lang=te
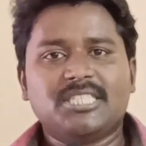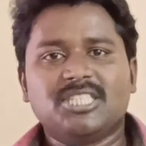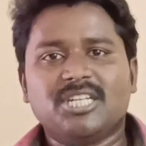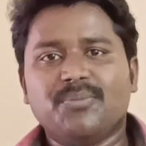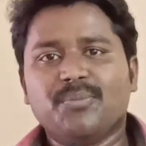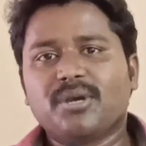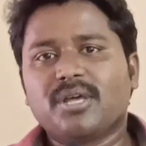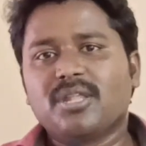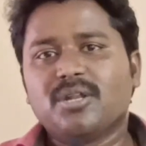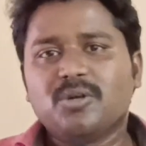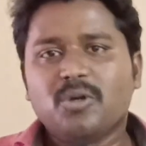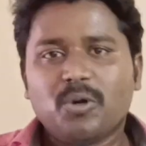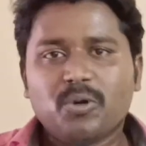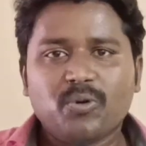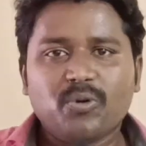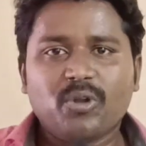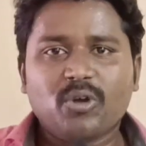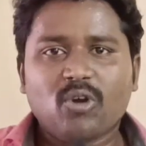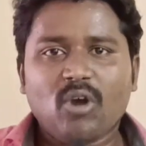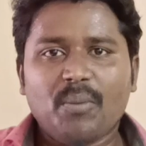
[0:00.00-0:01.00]
లైక్ చేయండి మీకు ఏదైనా
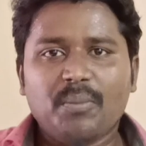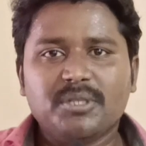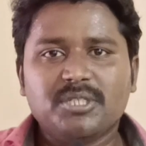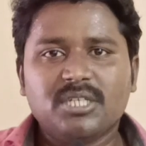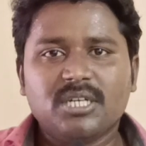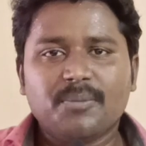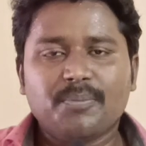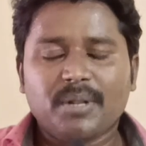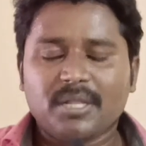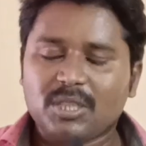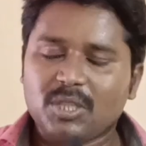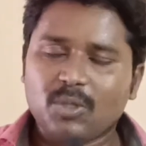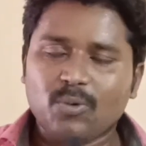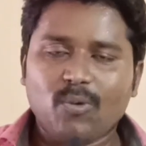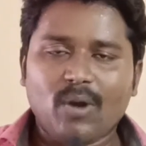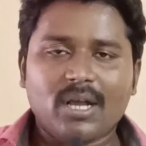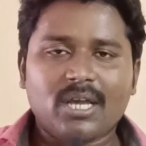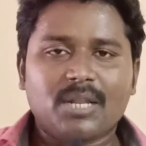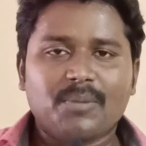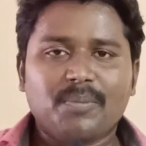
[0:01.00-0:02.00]
డౌట్ ఉంటే కామెంట్ చేయండి
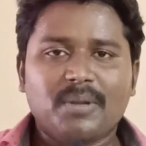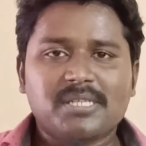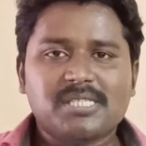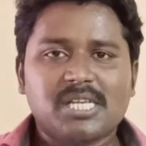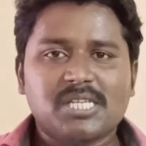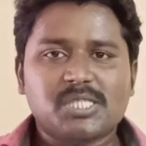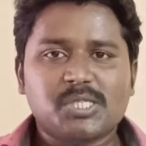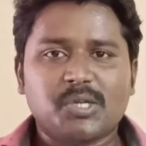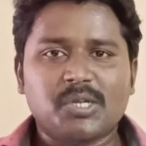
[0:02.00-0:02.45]
ప్రతి ఒక్కరి ప్లేస్